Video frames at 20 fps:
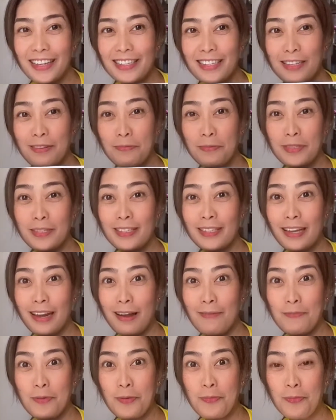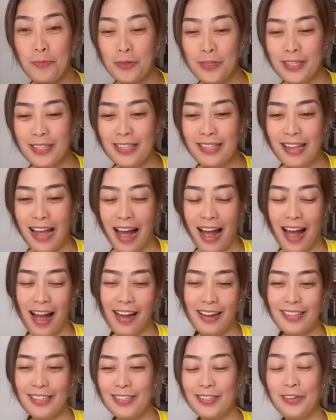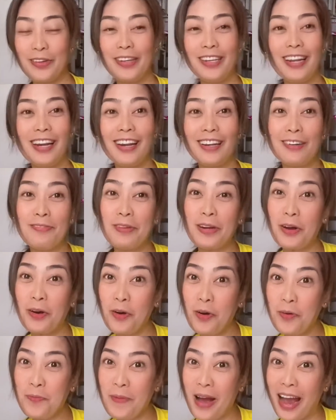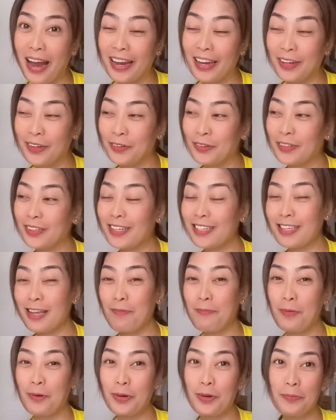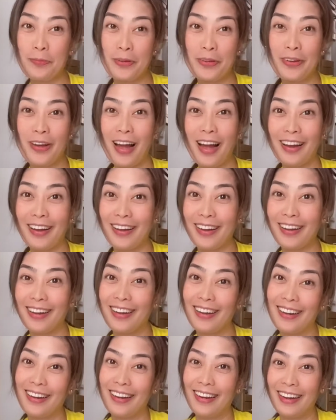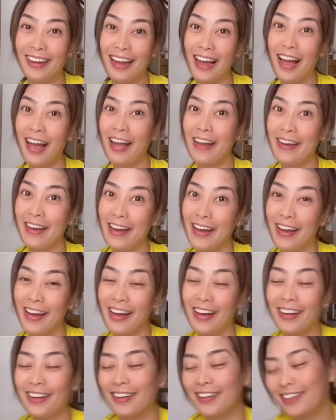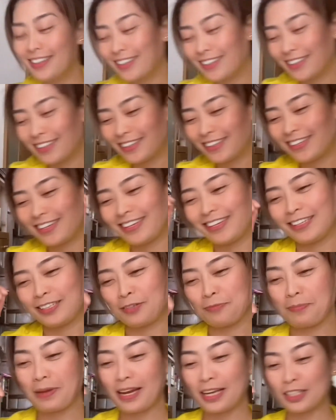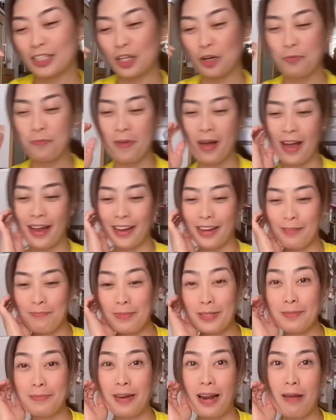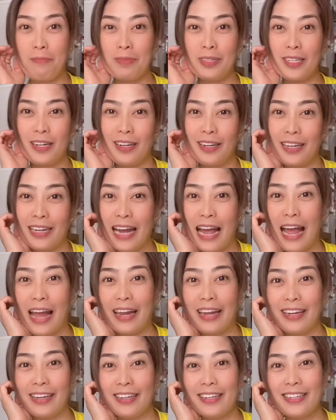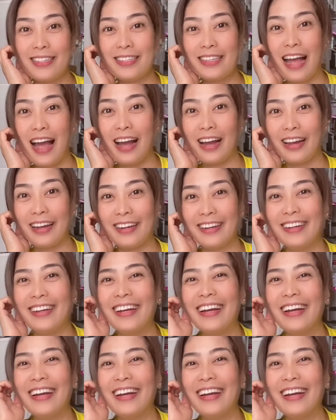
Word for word: Simot sarap, ubus na. So, hindi lang naman ako kumain noon. Kasama ko naman yung aking anak. So, malakas siya kumain. Mas marami siyang kinain kaysa sa akin.